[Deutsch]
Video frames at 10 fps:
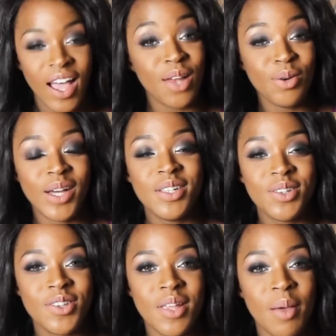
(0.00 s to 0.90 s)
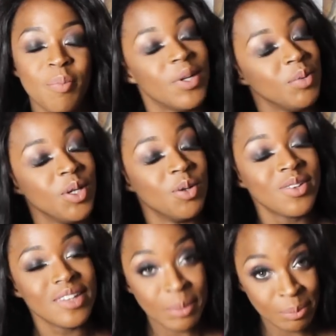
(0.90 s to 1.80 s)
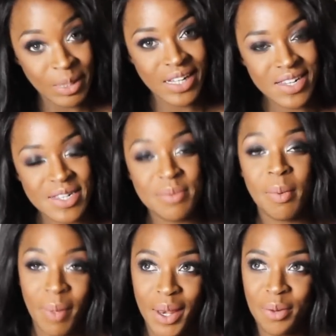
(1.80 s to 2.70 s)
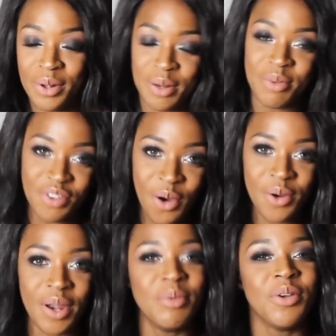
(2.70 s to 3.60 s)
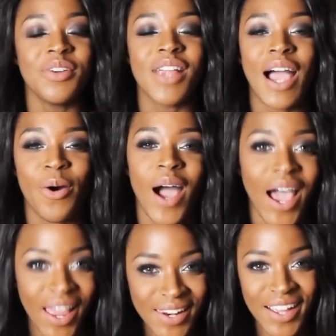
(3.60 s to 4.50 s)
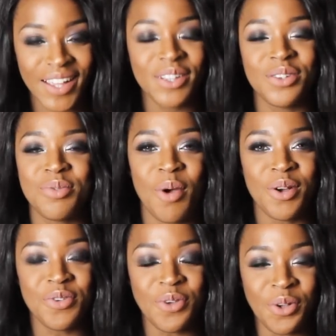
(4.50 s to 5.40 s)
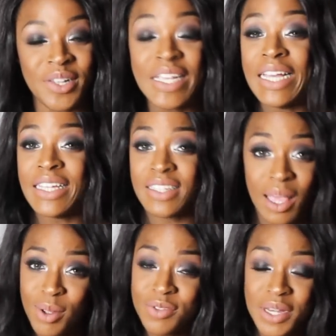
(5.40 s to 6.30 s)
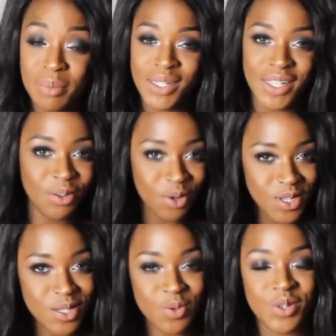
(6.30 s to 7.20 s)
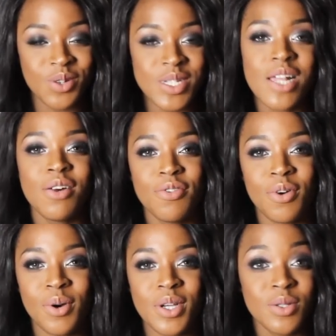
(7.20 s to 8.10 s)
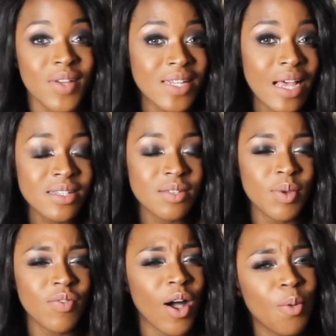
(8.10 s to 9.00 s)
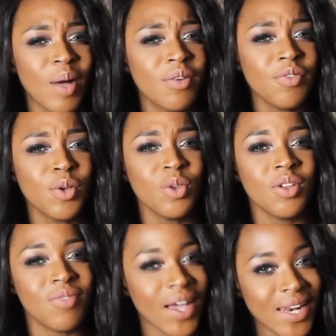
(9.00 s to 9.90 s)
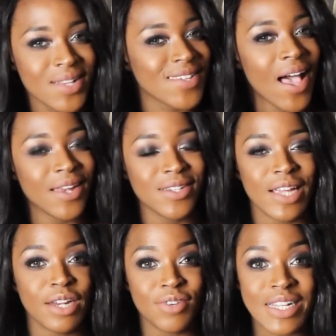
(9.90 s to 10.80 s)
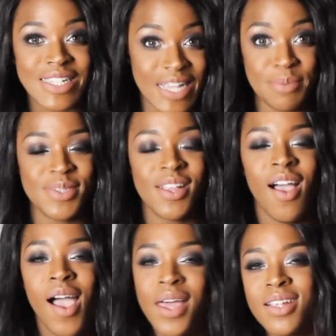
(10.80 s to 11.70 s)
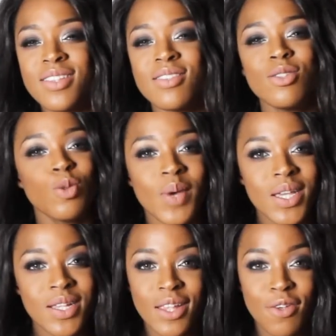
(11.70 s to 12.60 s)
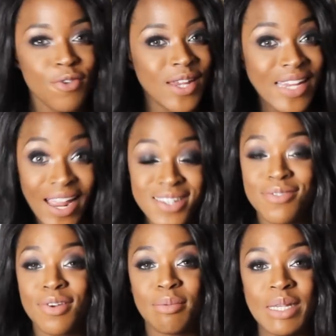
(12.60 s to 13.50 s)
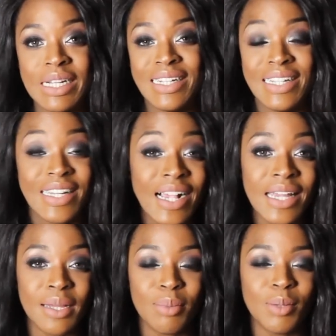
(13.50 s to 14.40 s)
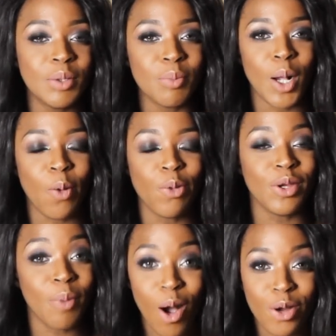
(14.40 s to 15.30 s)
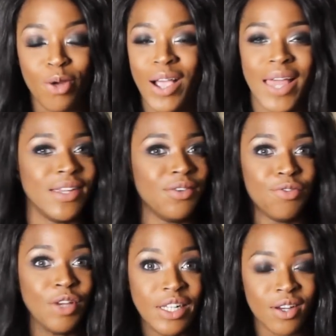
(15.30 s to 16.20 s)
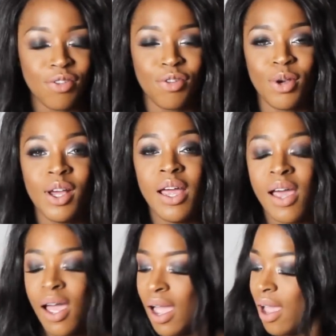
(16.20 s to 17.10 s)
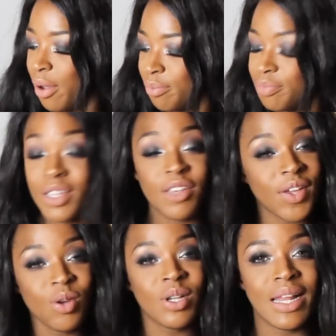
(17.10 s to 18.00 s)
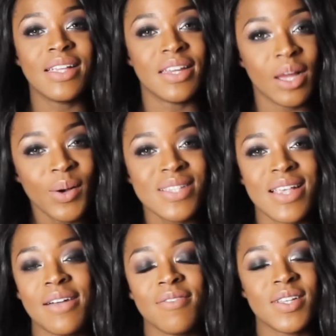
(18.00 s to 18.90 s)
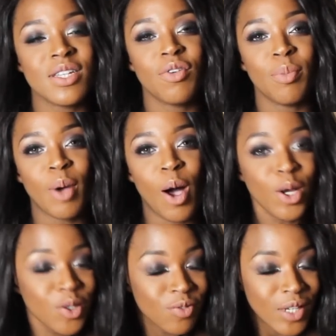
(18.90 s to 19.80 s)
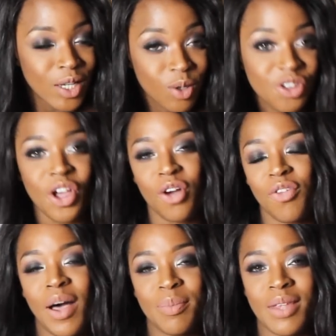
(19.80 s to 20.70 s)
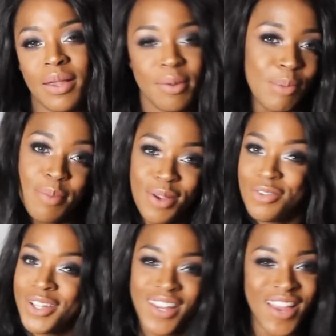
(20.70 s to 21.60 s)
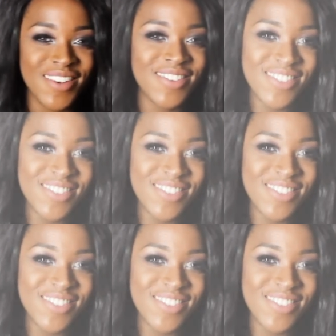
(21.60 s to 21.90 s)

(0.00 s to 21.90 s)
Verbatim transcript: Hallo alle zusammen, liebe Jungs, liebe Mädels, liebe Männer und liebe Frauen, damit ihr euch auch alle angesprochen fühlt. Ich habe wieder mal ein neues Do-it-yourself für euch. Und zwar dachte ich mir, warum machen wir unsere Weihnachtskarten nicht einfach selbst? Das ist eine super Idee für die ganze Familie. Jeder kann dabei mitmachen und ihr braucht auch gar nicht viel dafür. Ähm, ich werde euch gleich genauer sagen, was ihr dafür braucht. Und wenn ihr Lust darauf habt, dann bleibt einfach dran.